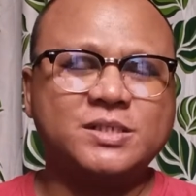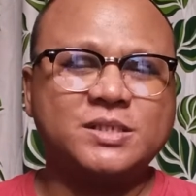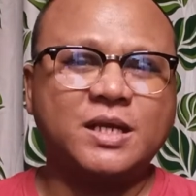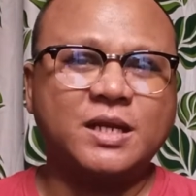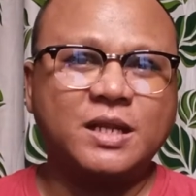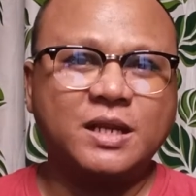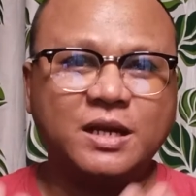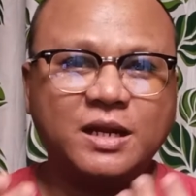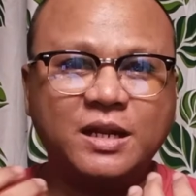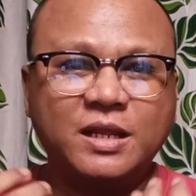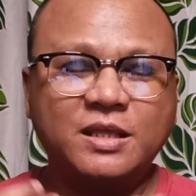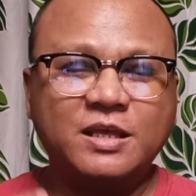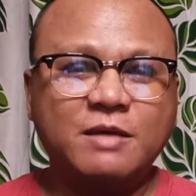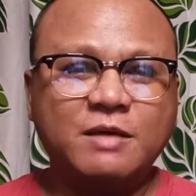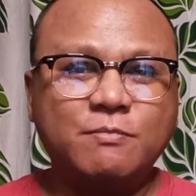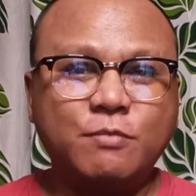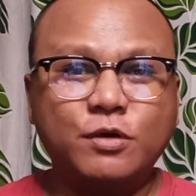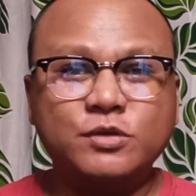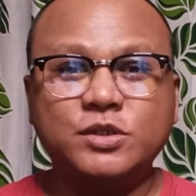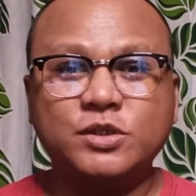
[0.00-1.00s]
as naririnig
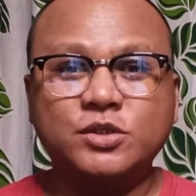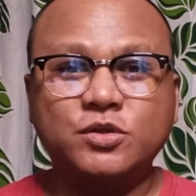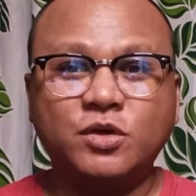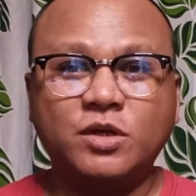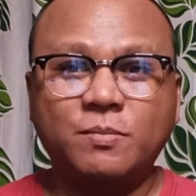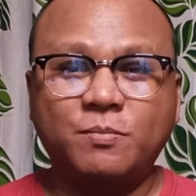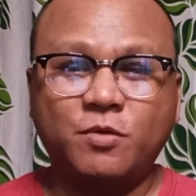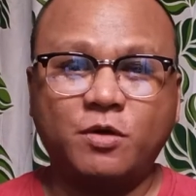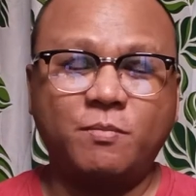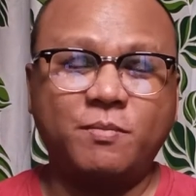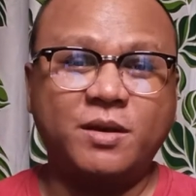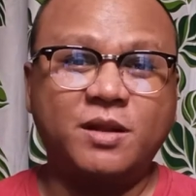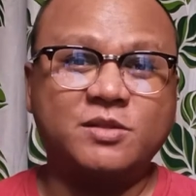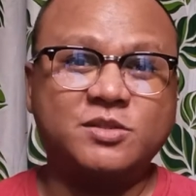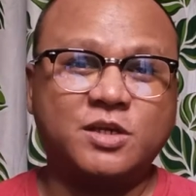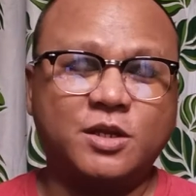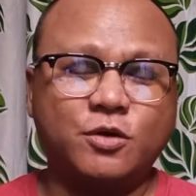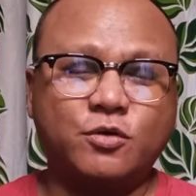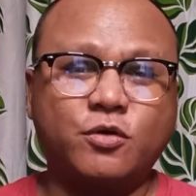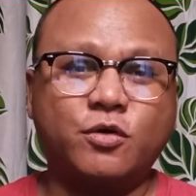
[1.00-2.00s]
niya yung boses ko na prominent
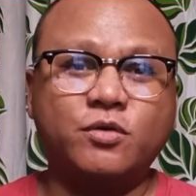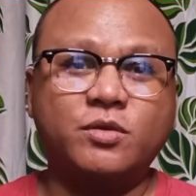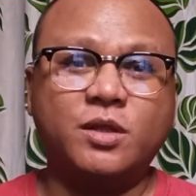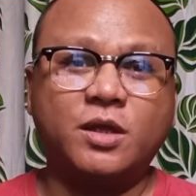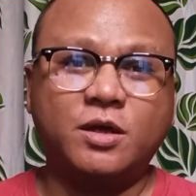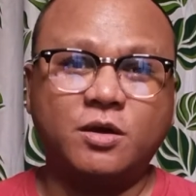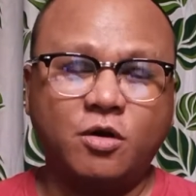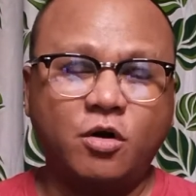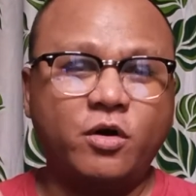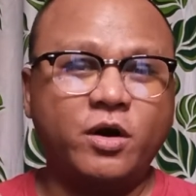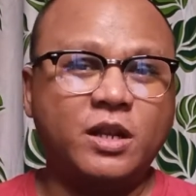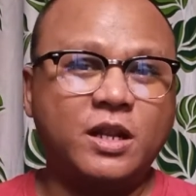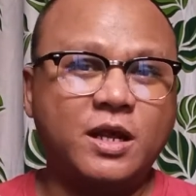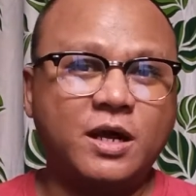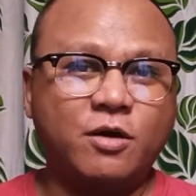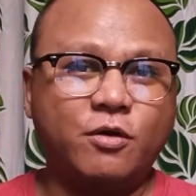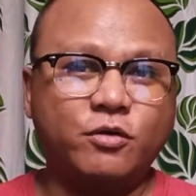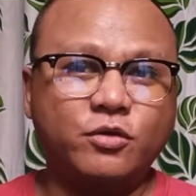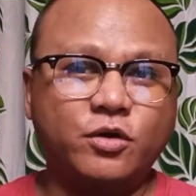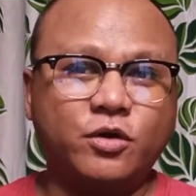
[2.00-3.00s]
sa recording, okay
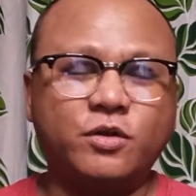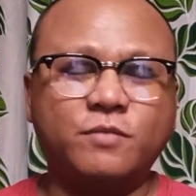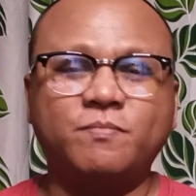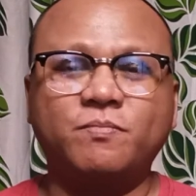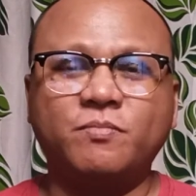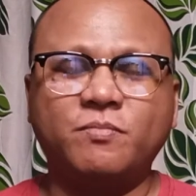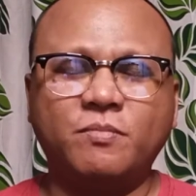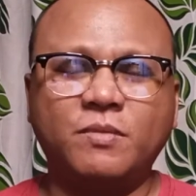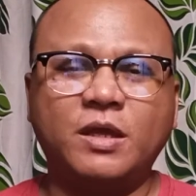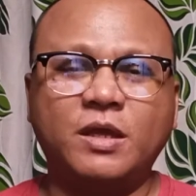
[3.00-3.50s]
lang ako doon.